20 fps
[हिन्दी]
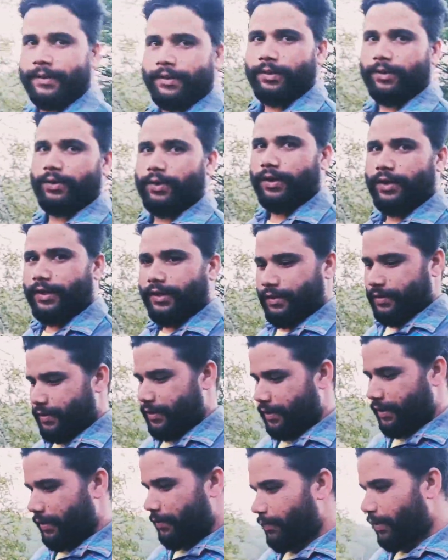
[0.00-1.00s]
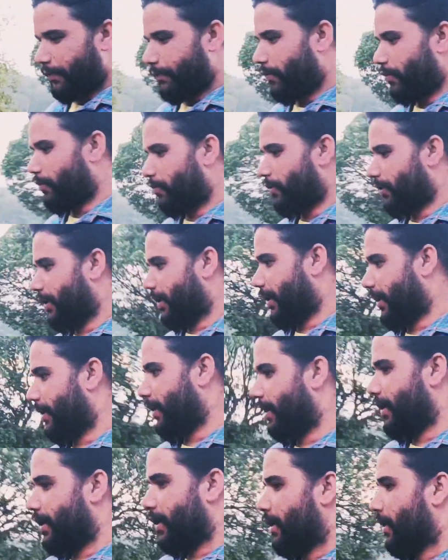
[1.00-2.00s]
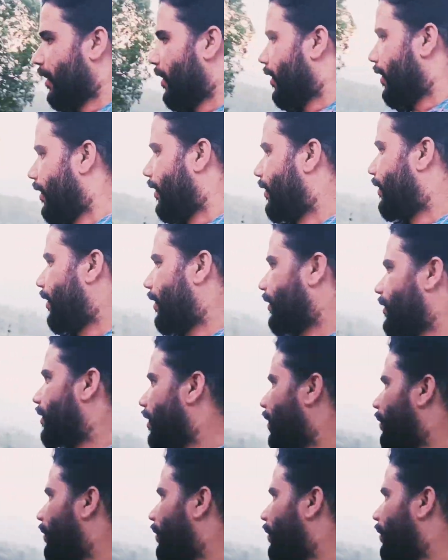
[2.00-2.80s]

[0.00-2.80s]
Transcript: तो चलिए हम आप लोग को देखेंगे इधर से